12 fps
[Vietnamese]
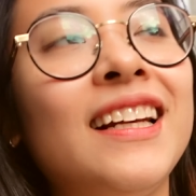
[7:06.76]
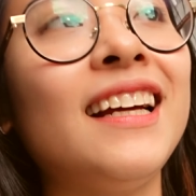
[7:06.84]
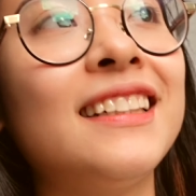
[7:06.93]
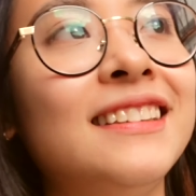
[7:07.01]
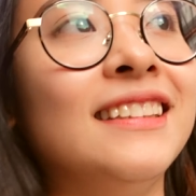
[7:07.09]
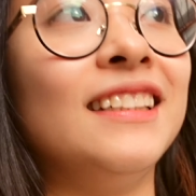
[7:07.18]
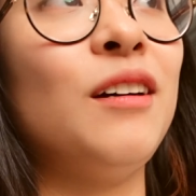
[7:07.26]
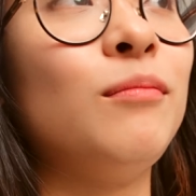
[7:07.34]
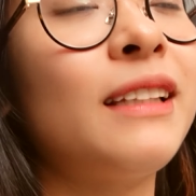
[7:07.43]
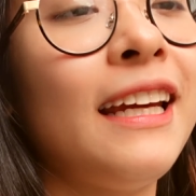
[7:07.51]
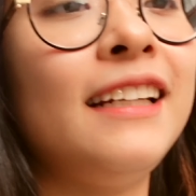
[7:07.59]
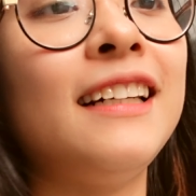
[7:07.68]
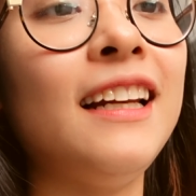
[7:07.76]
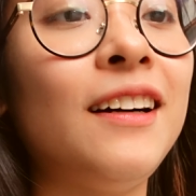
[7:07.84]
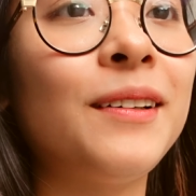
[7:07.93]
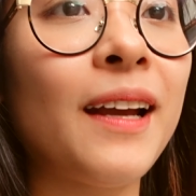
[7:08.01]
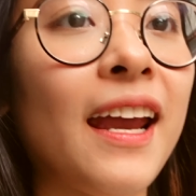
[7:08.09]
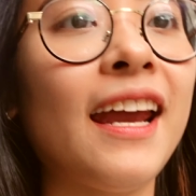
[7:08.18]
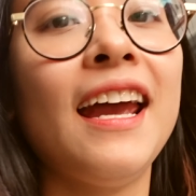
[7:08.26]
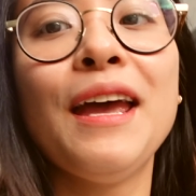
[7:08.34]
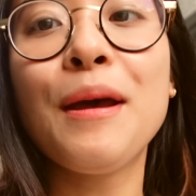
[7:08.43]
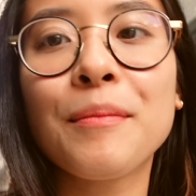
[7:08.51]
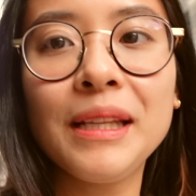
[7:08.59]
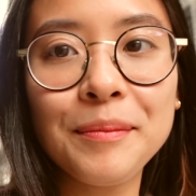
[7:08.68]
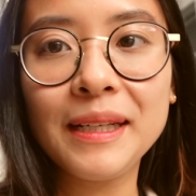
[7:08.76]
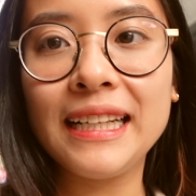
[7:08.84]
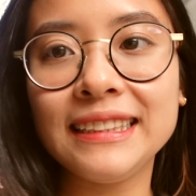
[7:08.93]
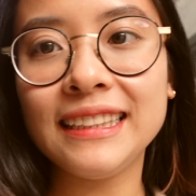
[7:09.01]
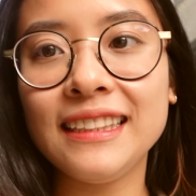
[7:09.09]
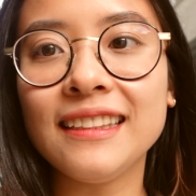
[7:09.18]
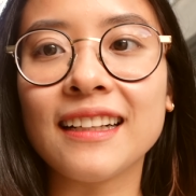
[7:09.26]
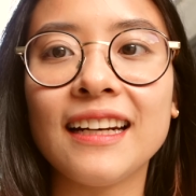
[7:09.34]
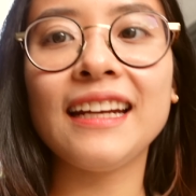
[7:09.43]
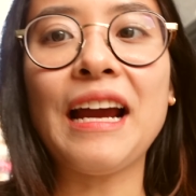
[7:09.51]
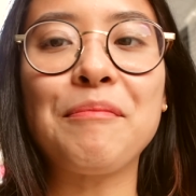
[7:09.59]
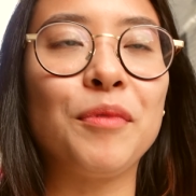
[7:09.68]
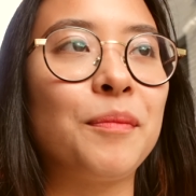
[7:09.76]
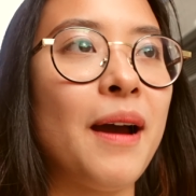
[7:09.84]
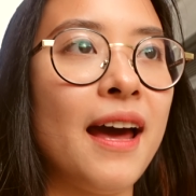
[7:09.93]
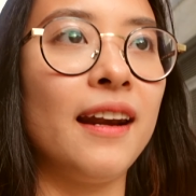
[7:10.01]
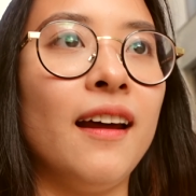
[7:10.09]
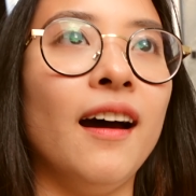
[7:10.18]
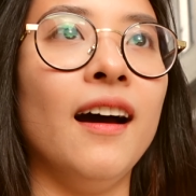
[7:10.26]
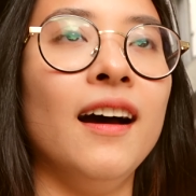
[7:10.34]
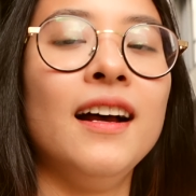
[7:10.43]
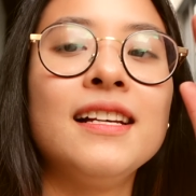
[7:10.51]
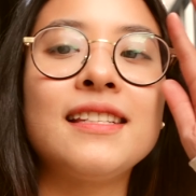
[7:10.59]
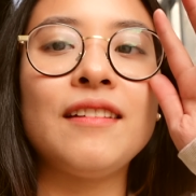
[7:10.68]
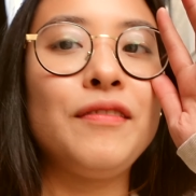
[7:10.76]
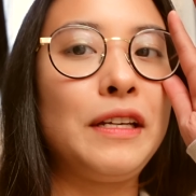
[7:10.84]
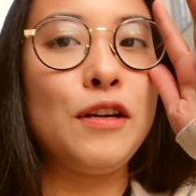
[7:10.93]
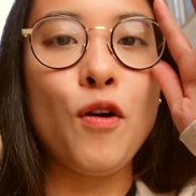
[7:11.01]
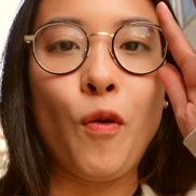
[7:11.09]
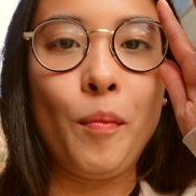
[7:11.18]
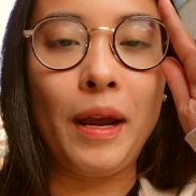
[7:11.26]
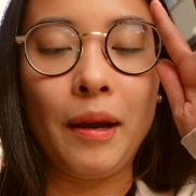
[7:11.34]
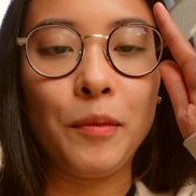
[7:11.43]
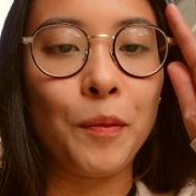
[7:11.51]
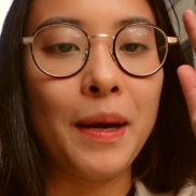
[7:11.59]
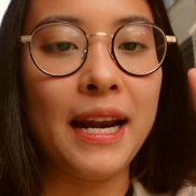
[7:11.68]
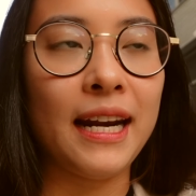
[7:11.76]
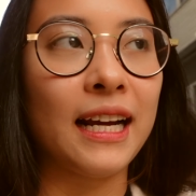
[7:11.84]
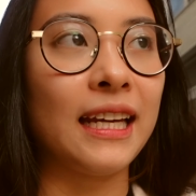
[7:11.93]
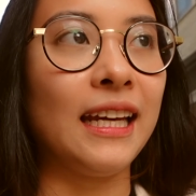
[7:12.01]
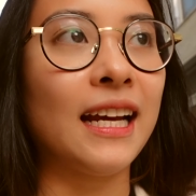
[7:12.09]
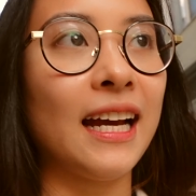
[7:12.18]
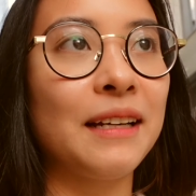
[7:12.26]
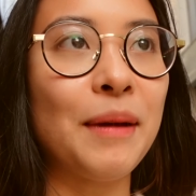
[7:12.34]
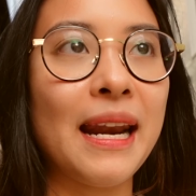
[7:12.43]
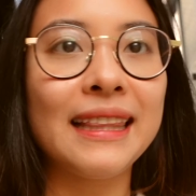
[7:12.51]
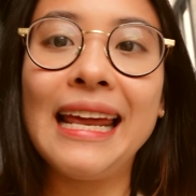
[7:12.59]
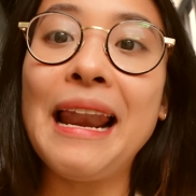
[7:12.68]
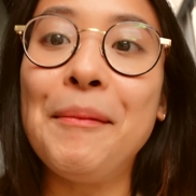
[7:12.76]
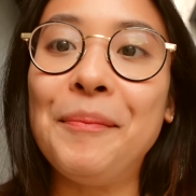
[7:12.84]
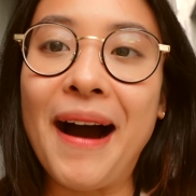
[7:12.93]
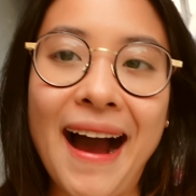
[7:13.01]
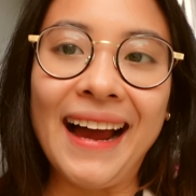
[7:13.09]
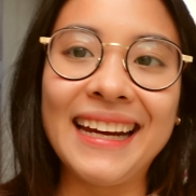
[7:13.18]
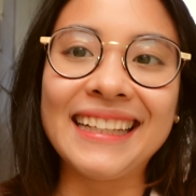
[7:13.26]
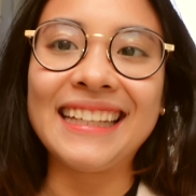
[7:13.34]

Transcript: lại gửi thông tin nữa là ok. Bây giờ mình đang trên đường đi gặp một bạn xem video của mình, một bạn đăng ký kênh, bạn ấy tên là Mai.